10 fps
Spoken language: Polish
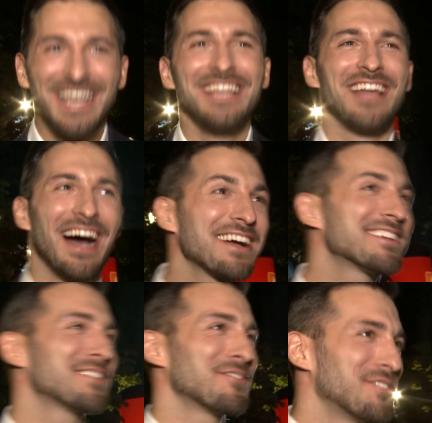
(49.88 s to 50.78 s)
tak,
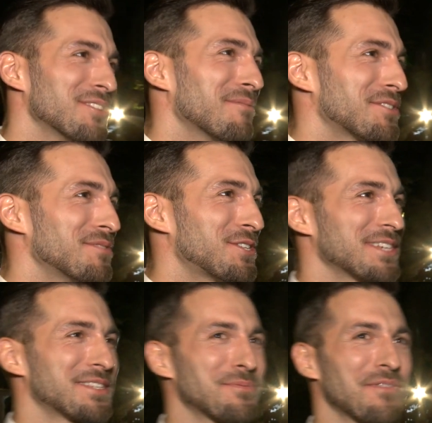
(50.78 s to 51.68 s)
z rodziną oczywiście
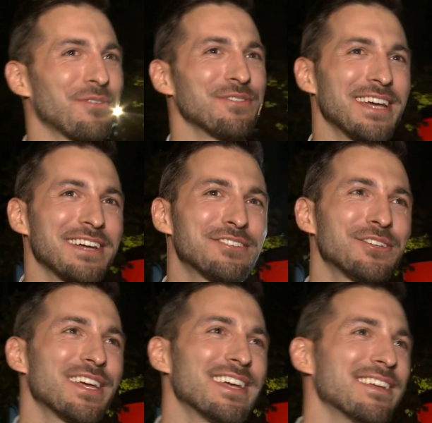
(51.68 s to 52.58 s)
jesteśmy w kontakcie,